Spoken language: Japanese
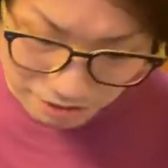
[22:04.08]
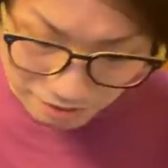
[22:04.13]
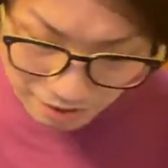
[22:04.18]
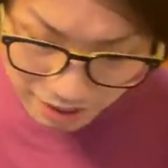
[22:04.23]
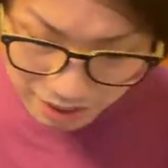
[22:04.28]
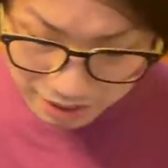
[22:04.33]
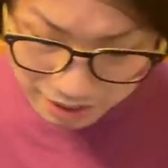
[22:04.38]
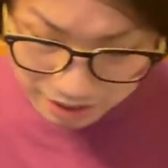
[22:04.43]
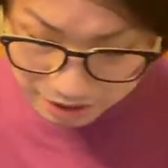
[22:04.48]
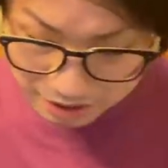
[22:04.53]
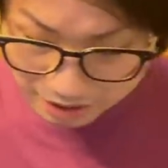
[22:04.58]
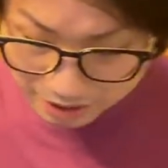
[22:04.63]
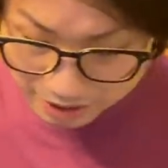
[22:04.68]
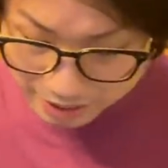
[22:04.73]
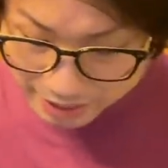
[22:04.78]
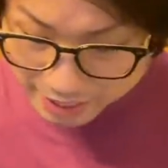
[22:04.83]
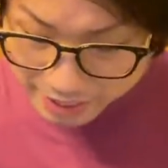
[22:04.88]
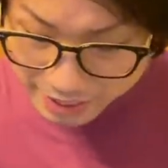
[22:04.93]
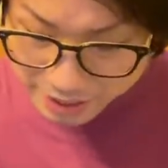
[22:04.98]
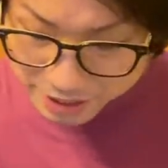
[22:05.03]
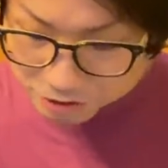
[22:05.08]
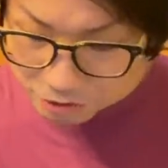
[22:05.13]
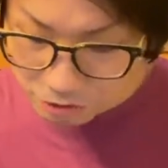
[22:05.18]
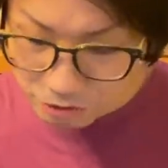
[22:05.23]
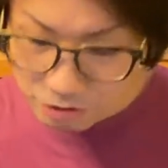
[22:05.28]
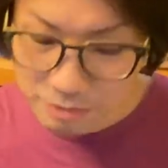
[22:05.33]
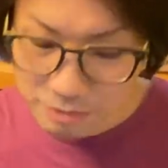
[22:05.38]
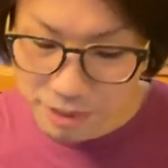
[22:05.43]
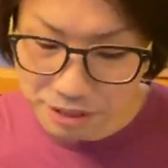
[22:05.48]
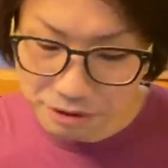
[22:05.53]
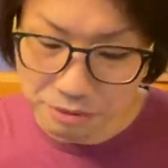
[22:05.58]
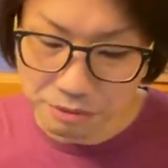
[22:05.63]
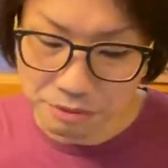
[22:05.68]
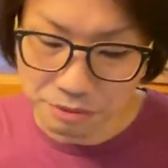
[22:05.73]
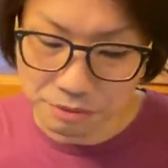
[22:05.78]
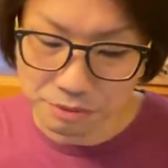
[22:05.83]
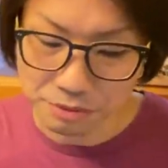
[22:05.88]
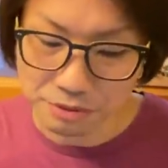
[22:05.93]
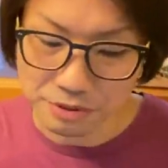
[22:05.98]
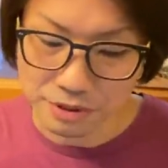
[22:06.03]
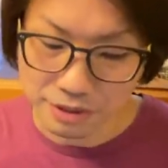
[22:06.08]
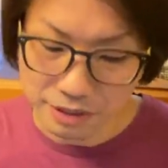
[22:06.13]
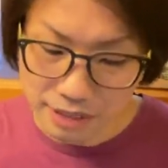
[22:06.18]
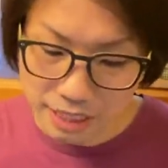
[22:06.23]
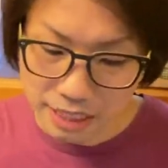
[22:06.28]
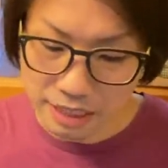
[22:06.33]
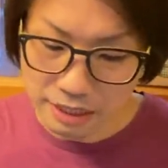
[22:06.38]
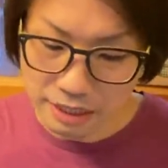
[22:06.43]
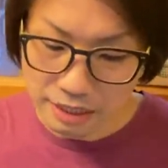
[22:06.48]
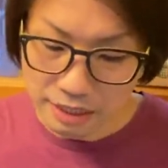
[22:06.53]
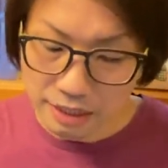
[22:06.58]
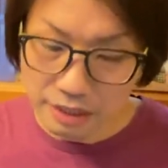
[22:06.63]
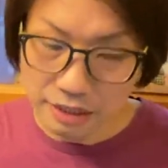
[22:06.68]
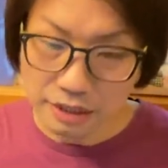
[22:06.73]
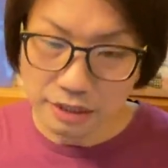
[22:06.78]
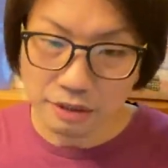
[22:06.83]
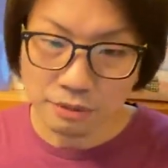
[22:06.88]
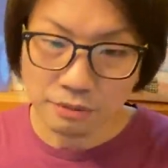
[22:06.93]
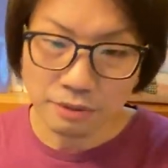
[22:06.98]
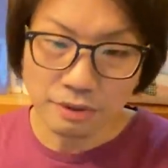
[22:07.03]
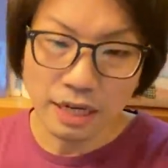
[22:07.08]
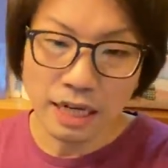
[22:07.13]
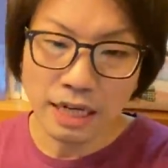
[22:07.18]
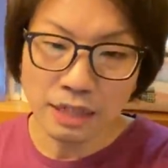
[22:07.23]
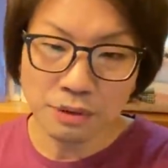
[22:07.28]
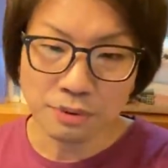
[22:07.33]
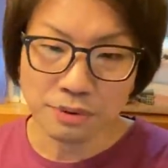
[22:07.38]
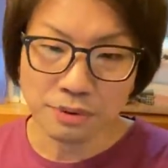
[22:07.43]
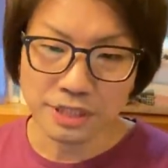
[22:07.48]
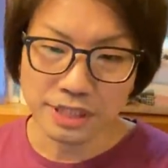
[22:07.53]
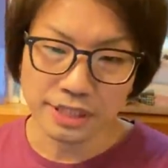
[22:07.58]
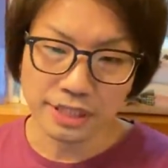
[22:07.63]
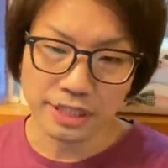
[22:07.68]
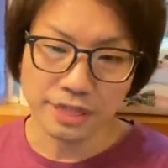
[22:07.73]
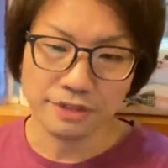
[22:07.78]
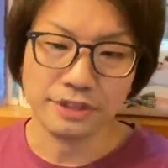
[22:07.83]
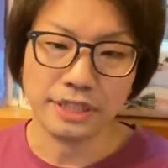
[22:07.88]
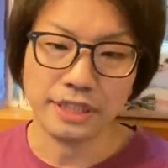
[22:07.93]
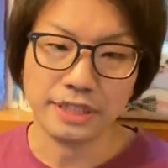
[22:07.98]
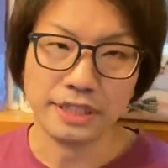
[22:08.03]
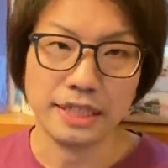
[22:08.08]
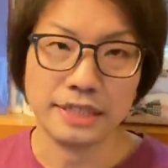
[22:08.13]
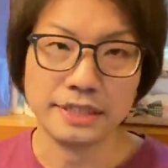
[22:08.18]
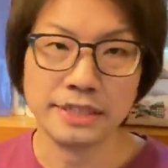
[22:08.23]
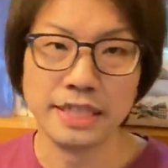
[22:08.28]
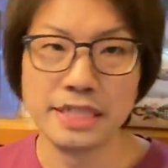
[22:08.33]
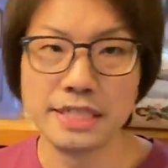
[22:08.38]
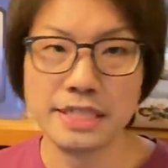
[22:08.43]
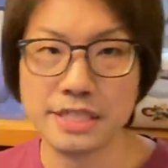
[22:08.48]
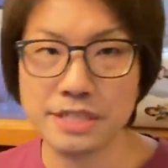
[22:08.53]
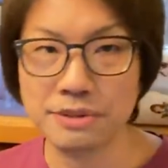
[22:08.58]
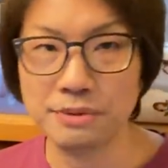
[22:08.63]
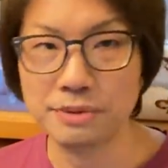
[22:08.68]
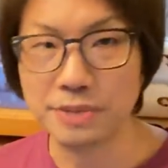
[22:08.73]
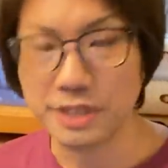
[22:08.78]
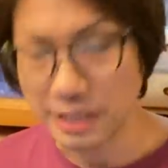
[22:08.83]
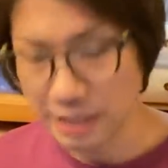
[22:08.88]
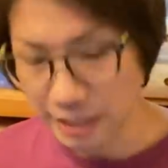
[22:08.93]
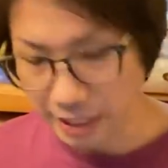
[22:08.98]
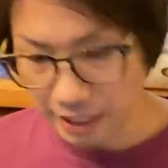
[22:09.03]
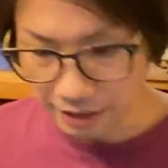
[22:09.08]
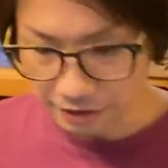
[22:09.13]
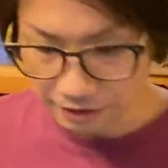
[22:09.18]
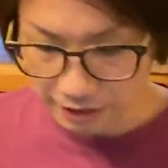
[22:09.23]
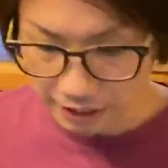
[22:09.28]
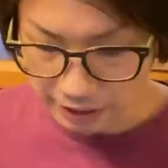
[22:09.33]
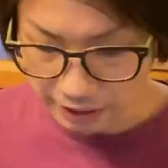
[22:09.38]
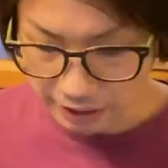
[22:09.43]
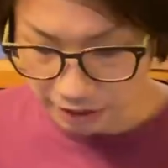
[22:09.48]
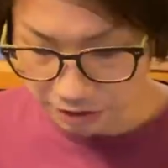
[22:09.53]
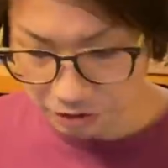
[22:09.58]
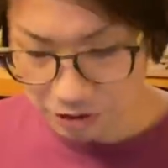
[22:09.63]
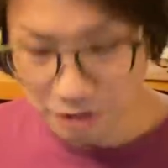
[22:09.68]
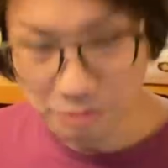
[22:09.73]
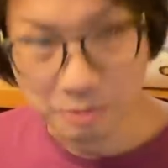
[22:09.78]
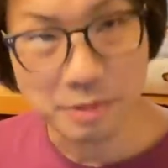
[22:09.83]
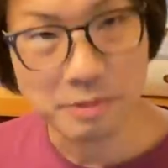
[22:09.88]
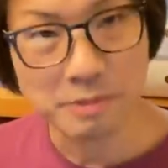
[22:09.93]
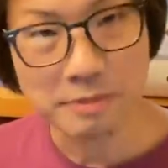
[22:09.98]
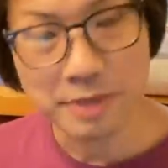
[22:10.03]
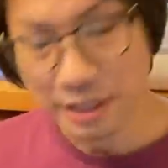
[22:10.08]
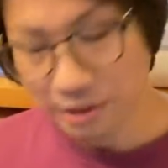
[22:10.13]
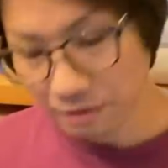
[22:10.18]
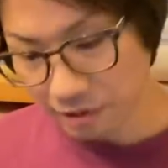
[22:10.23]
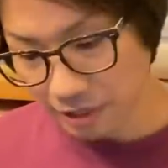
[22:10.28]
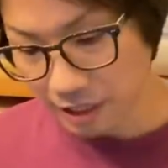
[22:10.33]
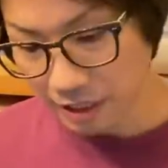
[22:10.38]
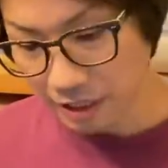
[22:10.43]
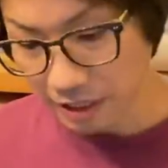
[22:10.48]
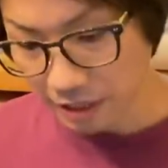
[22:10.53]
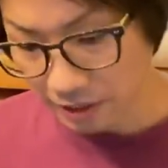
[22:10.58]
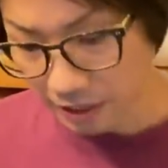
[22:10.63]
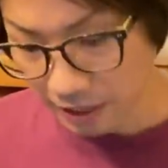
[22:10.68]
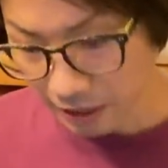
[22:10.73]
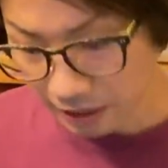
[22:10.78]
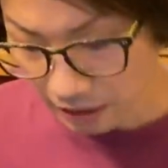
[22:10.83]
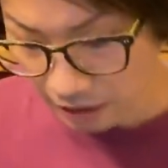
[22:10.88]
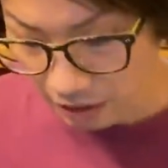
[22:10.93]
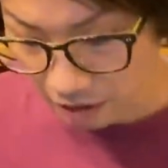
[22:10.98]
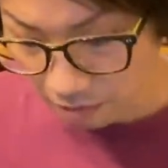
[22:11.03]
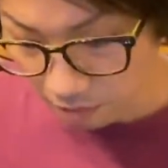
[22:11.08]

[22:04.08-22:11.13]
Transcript: は編曲面ということですね。で、これはハローを聴いている方、鞘師里保を聴いている方、そしてベビメタを聴いている方に